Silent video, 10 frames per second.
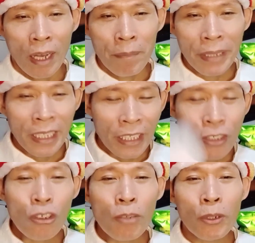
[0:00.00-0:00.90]
ang binili
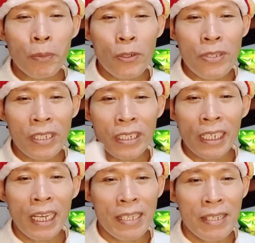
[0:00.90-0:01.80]
niyong all-purpose third
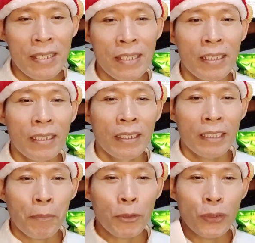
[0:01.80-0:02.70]
class,
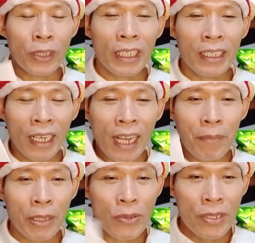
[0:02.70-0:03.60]
tapos yung nag
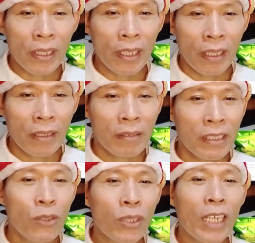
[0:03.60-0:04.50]
nagamit niyo sa cake,
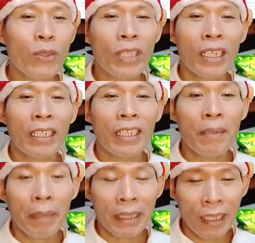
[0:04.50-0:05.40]
sigurado talaga
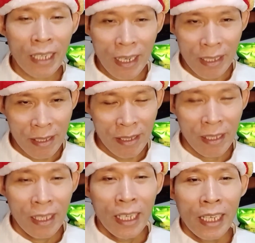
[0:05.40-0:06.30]
yan matigas.